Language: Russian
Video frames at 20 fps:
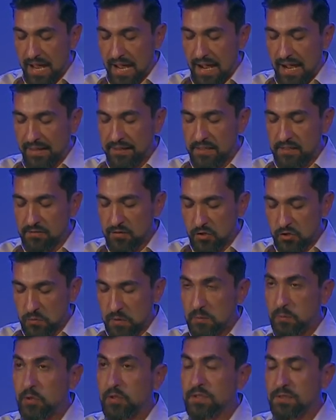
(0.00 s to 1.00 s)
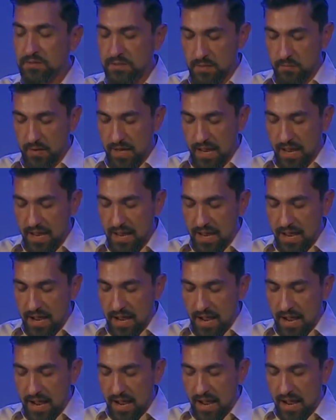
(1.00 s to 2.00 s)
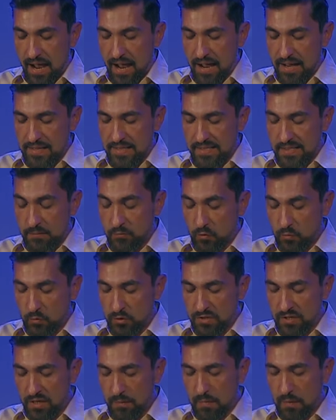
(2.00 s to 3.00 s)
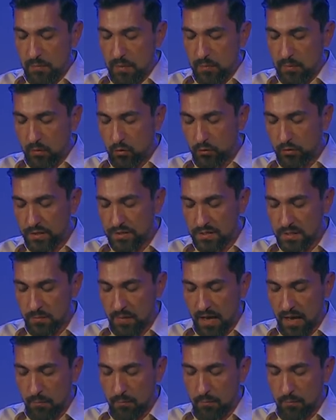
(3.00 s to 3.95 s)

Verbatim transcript: Они выступят против тебя, а семи путями побегут от тебя.